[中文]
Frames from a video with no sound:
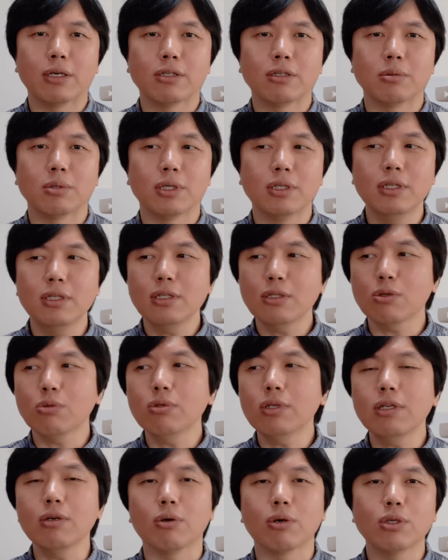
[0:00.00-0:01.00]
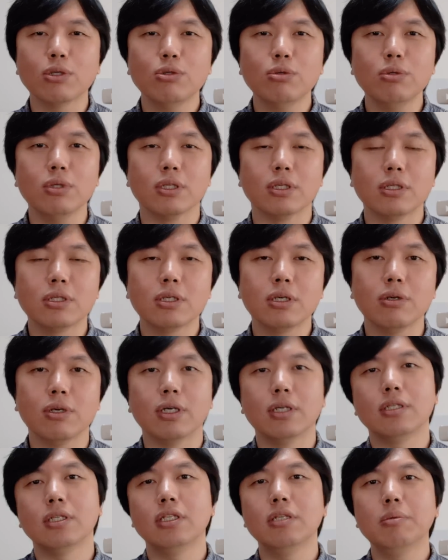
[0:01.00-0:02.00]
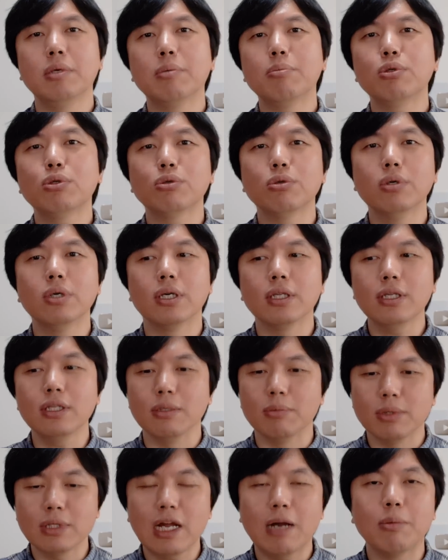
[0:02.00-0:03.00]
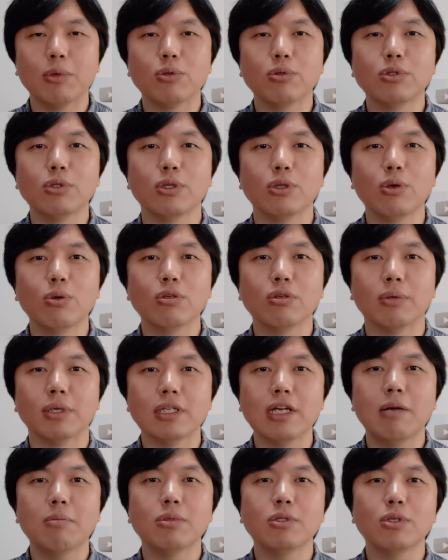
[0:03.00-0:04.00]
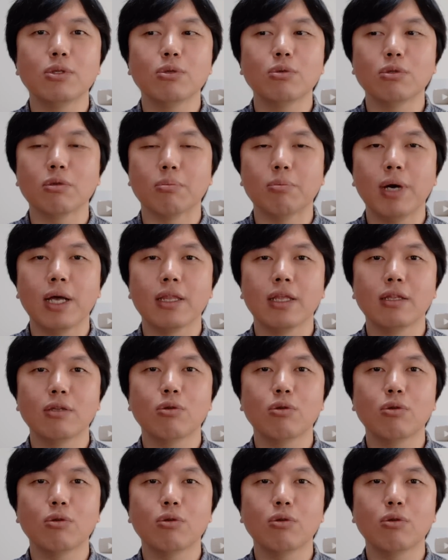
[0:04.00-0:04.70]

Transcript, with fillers: 是不是？你得总得有个具体的策略。习近平不说，那你们下面就自己弄去呗。下面自己弄怎么办呢？